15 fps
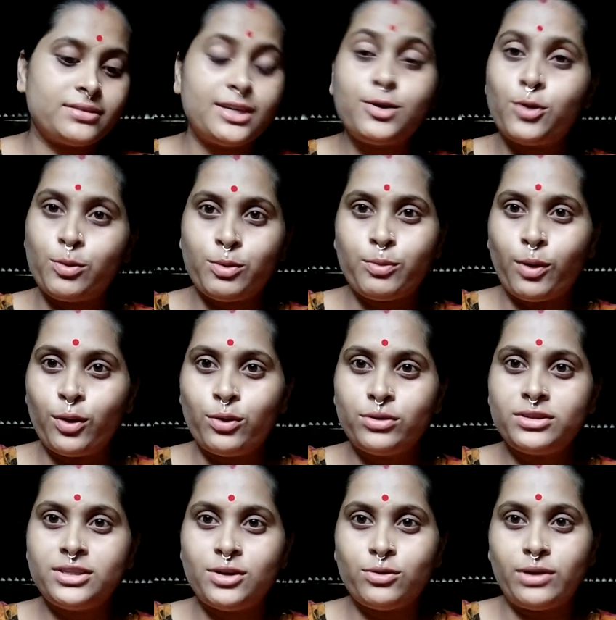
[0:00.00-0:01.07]
কি করব বলো
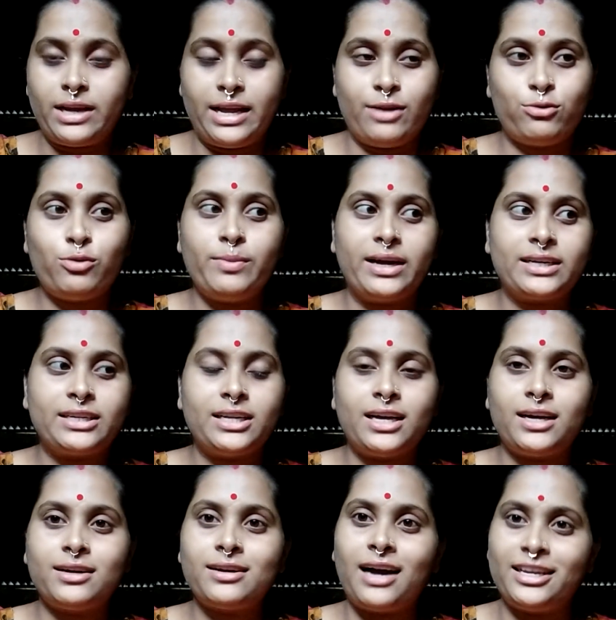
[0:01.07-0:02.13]
যে এরকম একটা
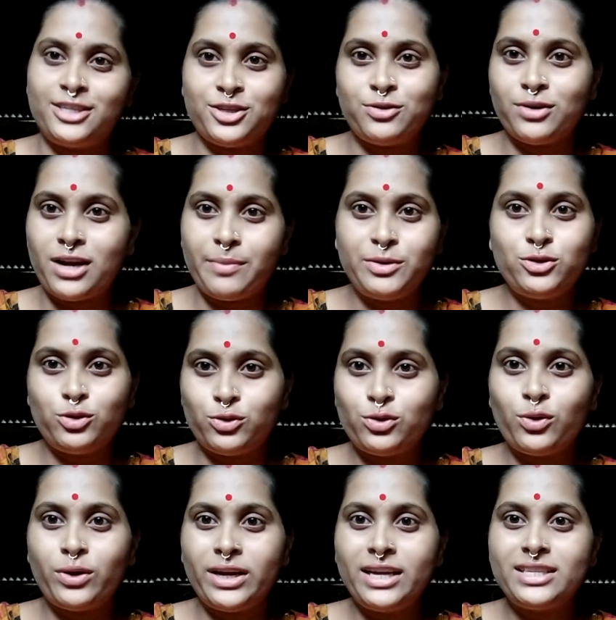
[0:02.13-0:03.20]
কাজের সঙ্গে আমি যুক্ত
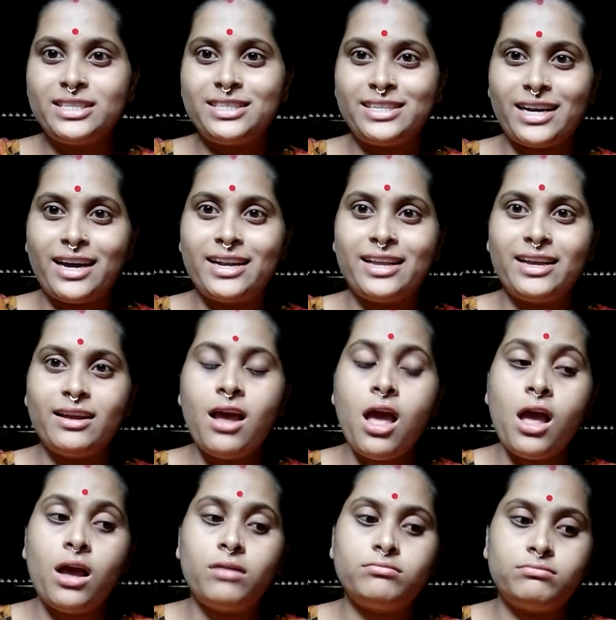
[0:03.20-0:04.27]
হয়েছি যেখানে
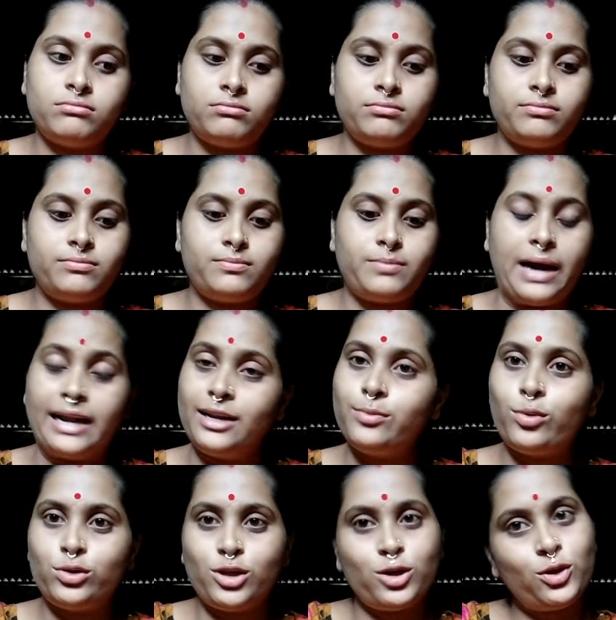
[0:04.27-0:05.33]
বাড়ির
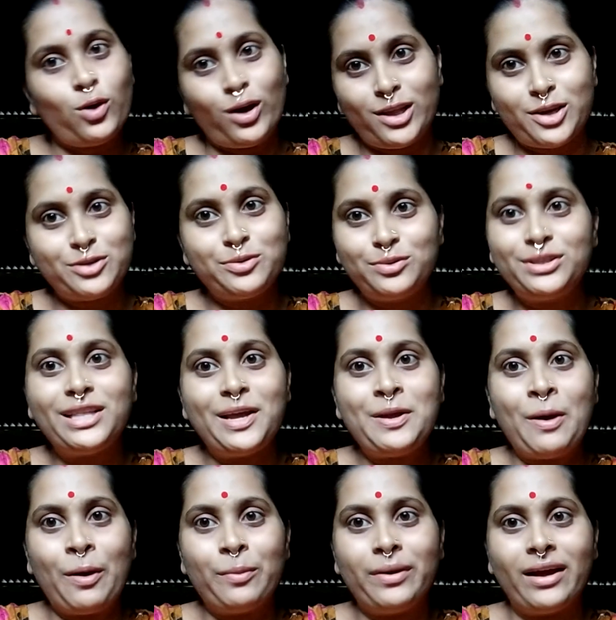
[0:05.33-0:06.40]
বউদের তো কথা শুনতেই
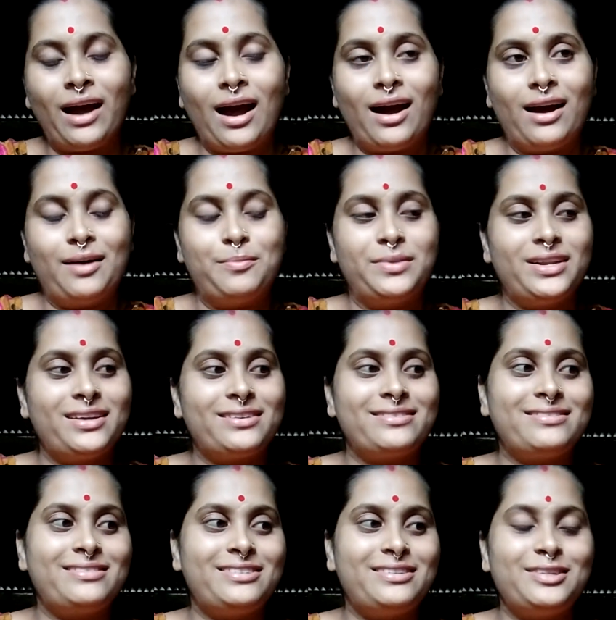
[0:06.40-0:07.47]
হবে মানে
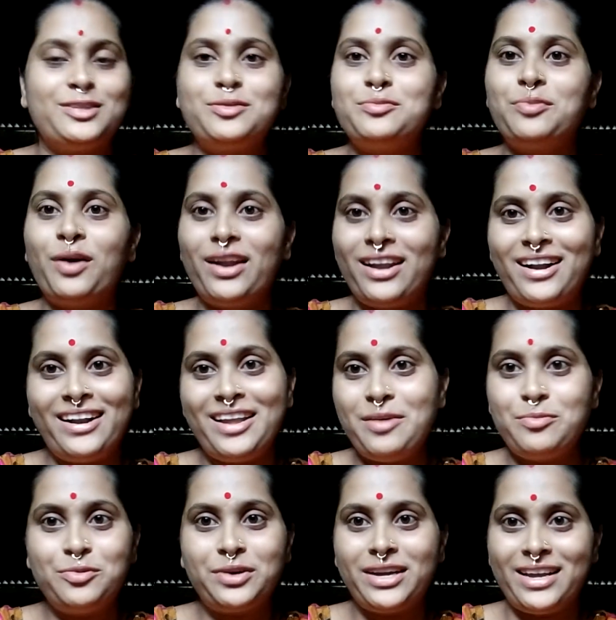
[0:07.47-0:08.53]
কিছু বলার নেই
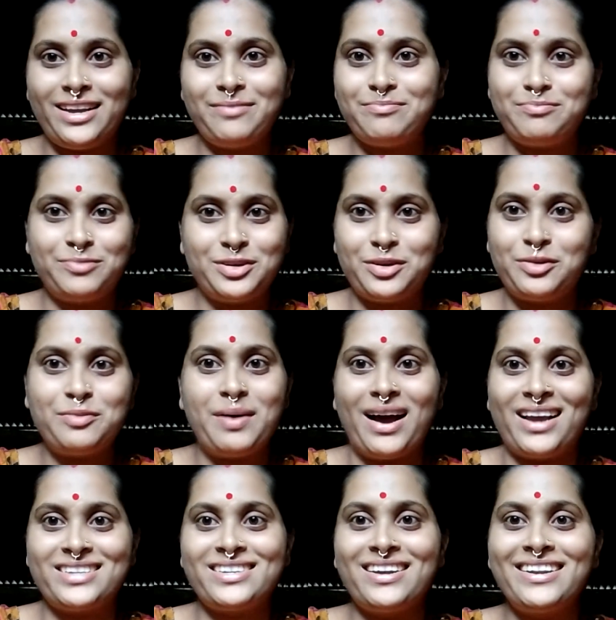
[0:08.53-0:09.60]
মুখে কোনো কোনো
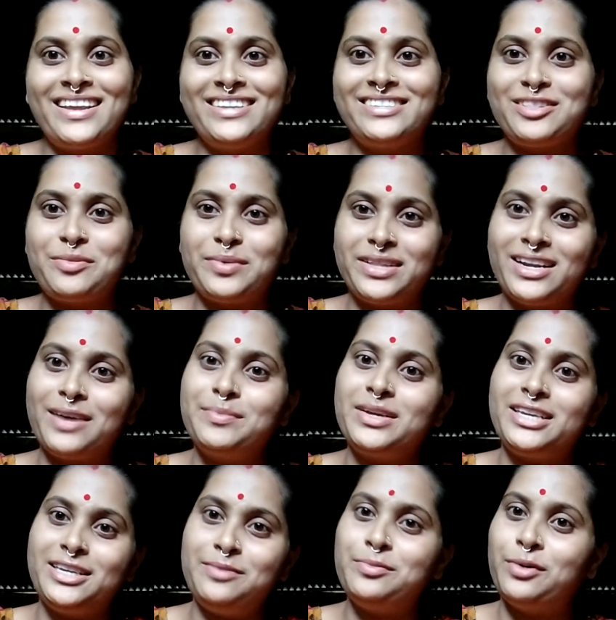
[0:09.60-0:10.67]
ভাষা নেই যে তোমাদেরকে আমি
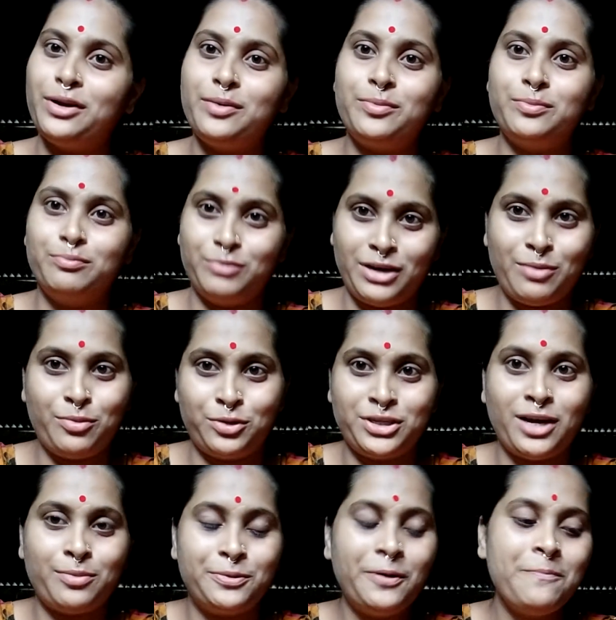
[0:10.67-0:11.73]
কী বলে মানে
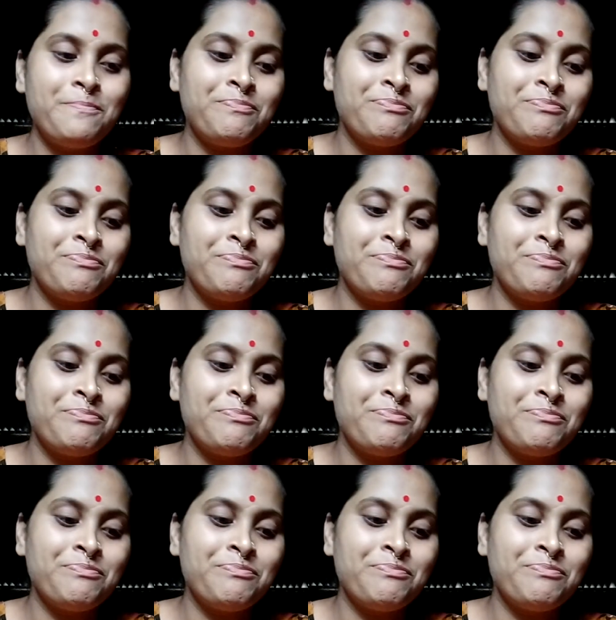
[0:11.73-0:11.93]
বোঝাবো